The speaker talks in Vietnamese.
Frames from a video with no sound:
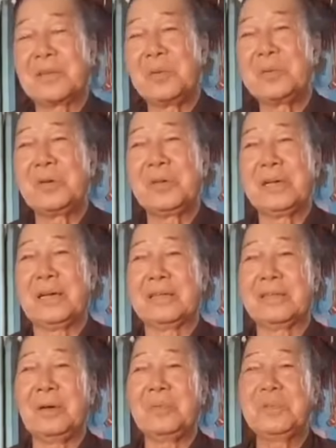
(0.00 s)
tôi thôi à
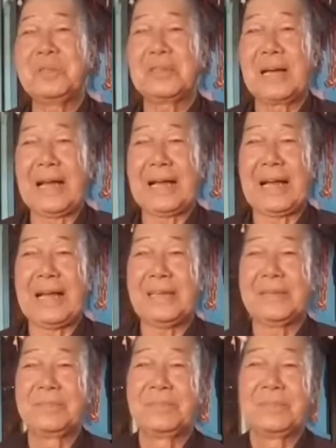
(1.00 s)
chứ không thương cho ai cả
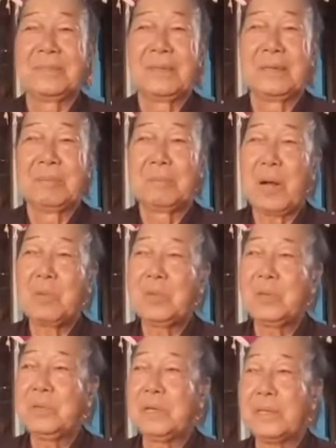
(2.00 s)
bao
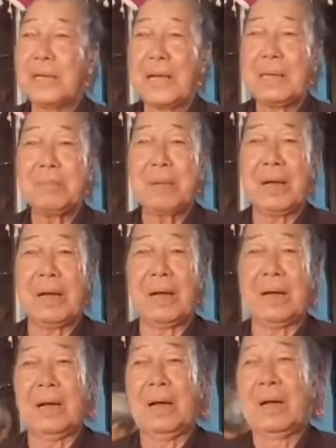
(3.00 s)
nhiêu những cái
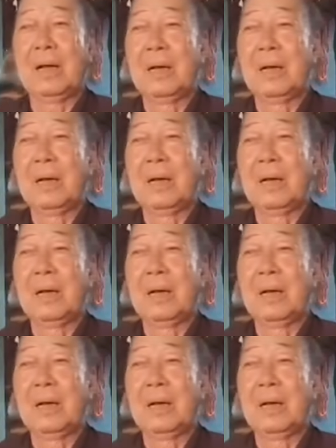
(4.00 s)
mà